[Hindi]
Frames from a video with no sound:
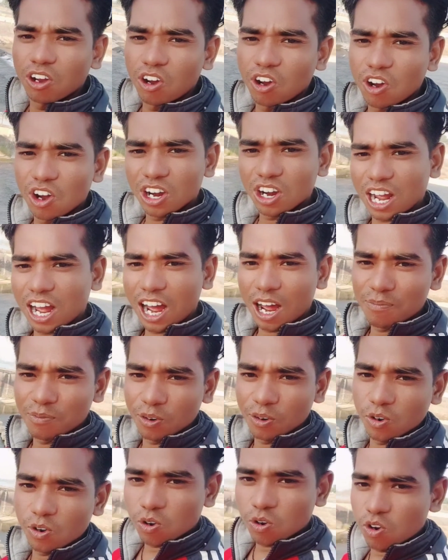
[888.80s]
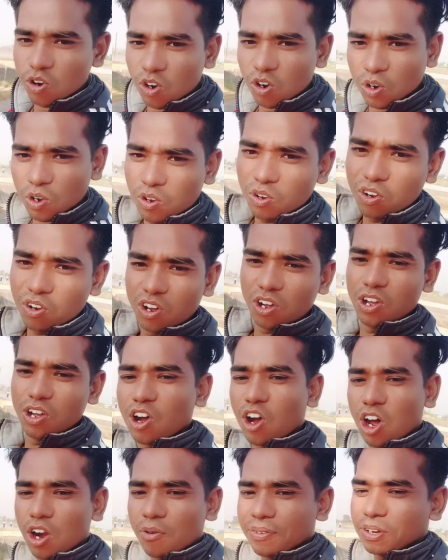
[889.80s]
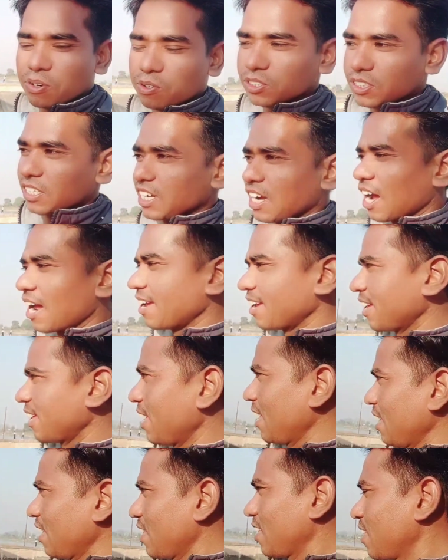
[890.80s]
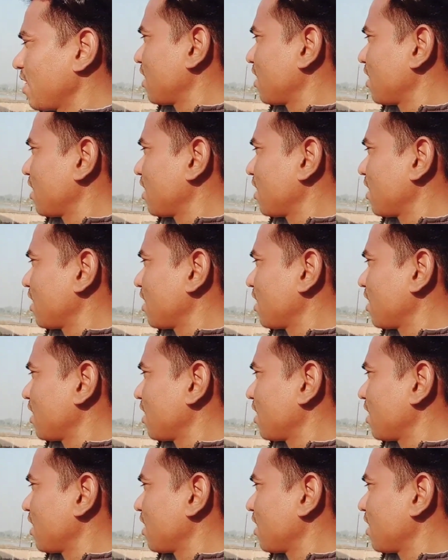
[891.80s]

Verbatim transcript: और आप लोगों को और भी कुछ दिखाएंगे